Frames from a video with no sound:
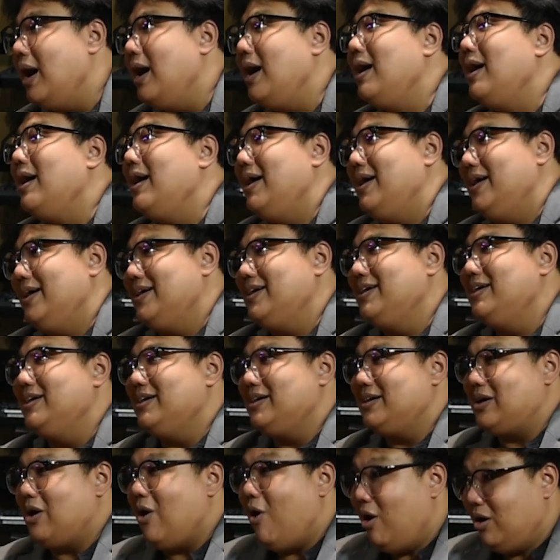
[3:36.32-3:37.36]
มมีละ
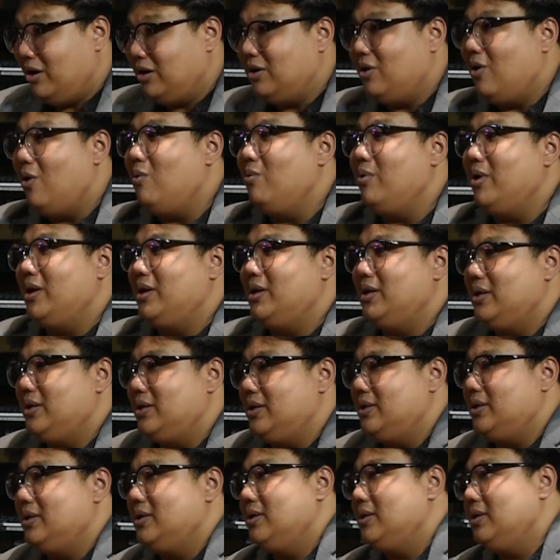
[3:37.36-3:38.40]
ตั้งแต่ก่อนโควิด
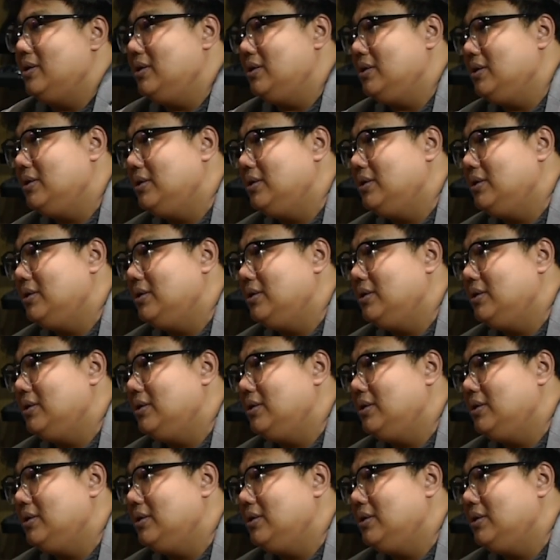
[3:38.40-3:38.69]
ก็เริ่ม